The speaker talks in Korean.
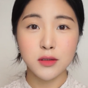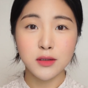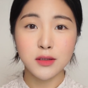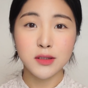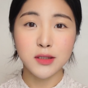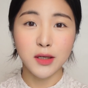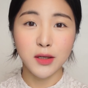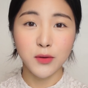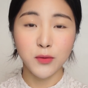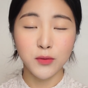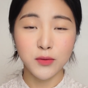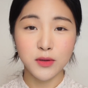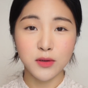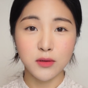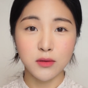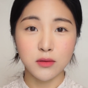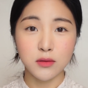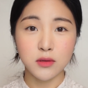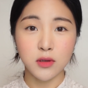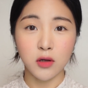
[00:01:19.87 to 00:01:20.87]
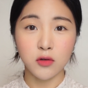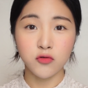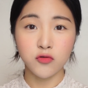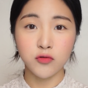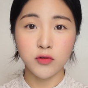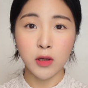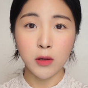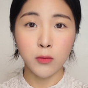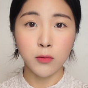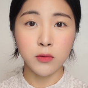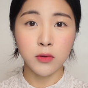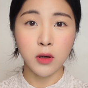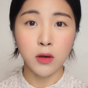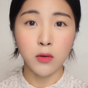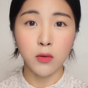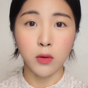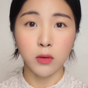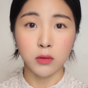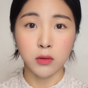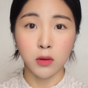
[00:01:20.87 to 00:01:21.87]
진짜 이거는 자주 사용을
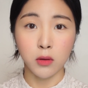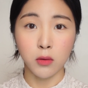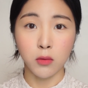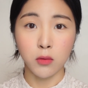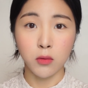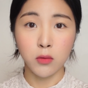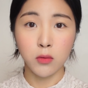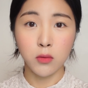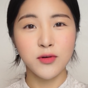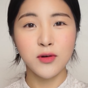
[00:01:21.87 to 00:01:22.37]
할 것 같아요.